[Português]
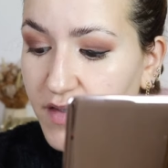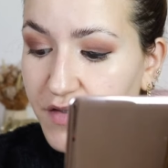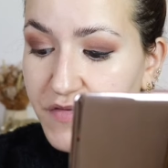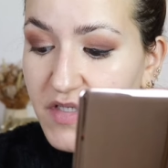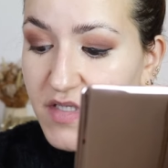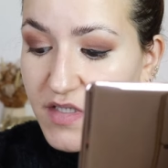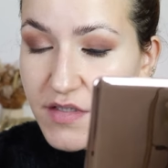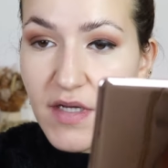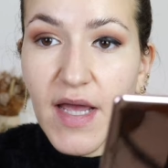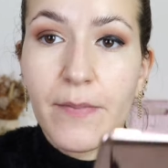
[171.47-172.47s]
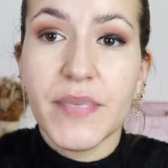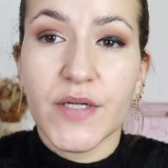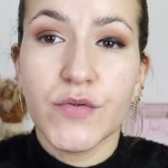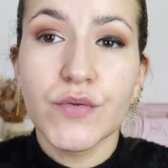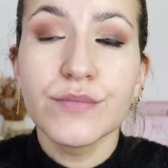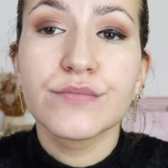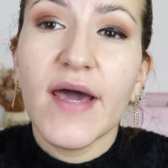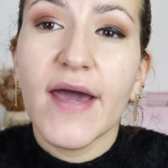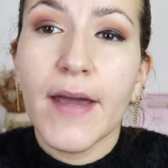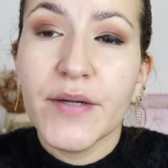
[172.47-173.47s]
Devo dizer, é preto,
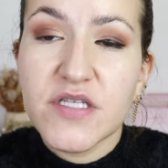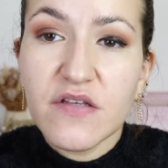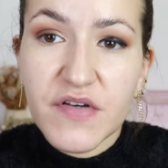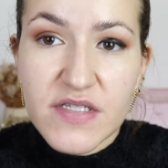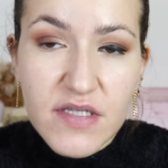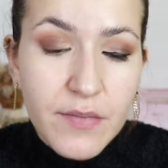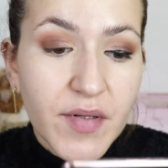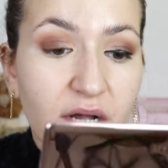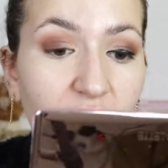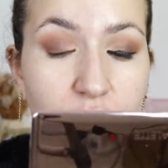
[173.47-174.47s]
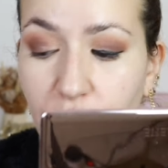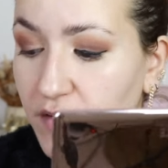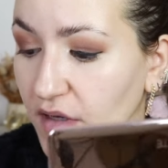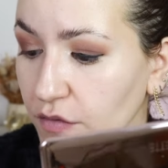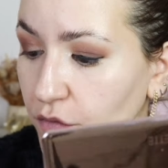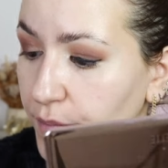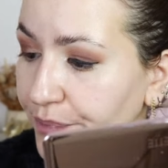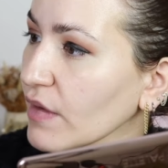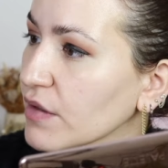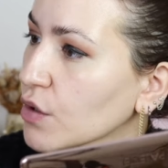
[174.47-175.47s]
é bastante fácil de aplicar, no entanto,
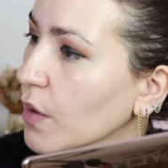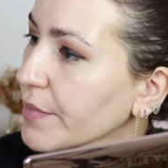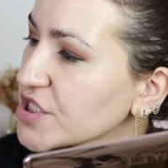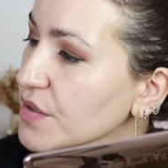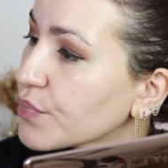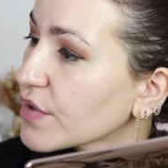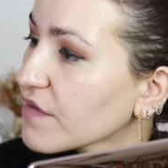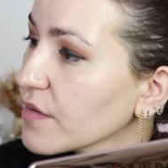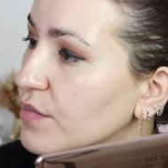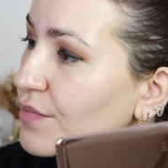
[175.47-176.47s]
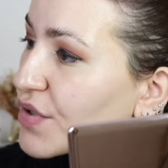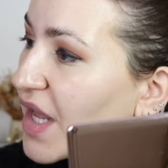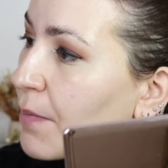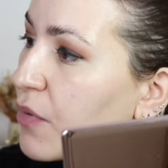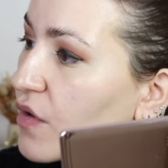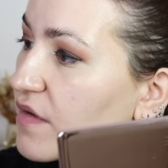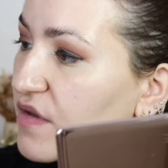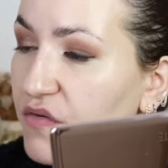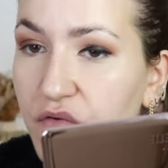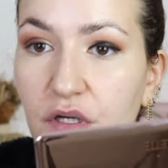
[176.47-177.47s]
eu não amo esta ponta, porque é ponta
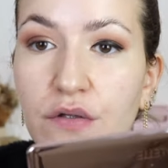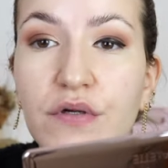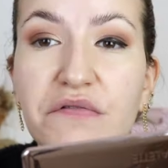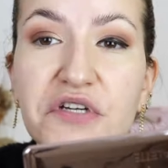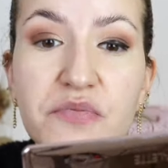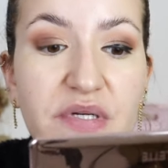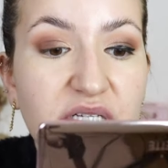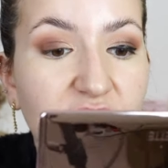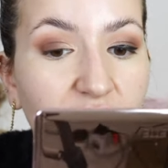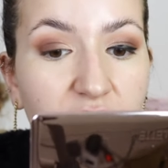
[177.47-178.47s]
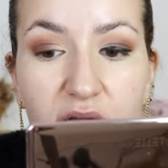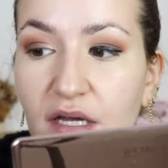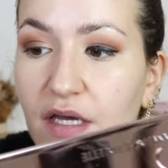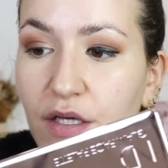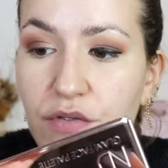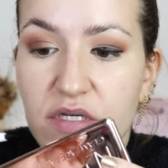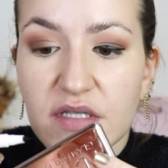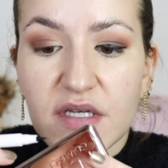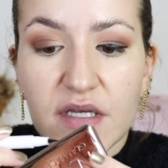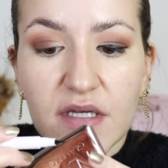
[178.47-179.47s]
de feltro em vez de pincel. E eu
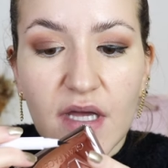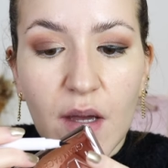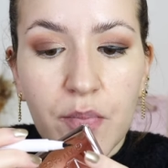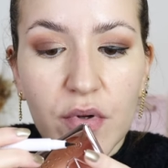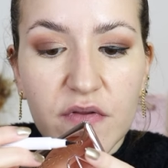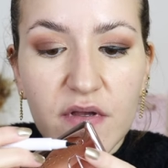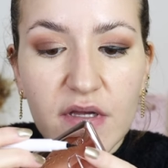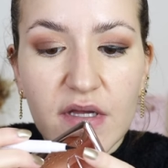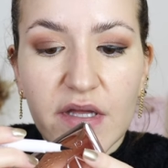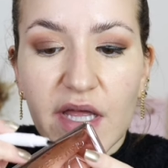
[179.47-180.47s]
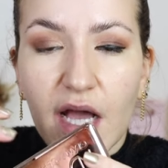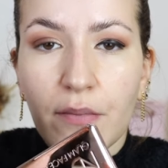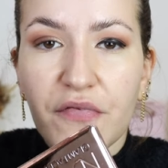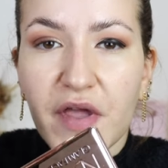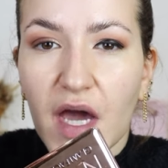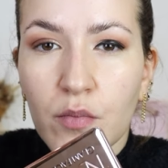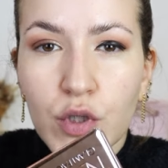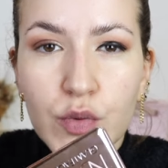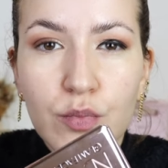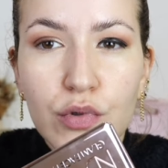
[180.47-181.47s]
sinto que a ponta acaba por ficar
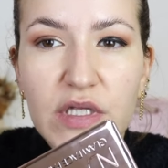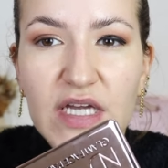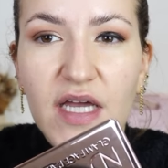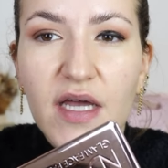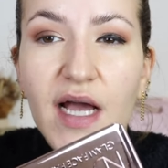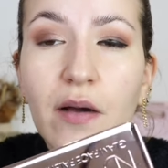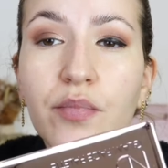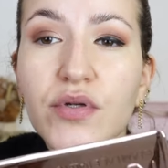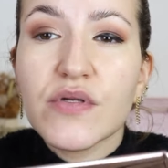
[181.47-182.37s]
muito molinha, acaba por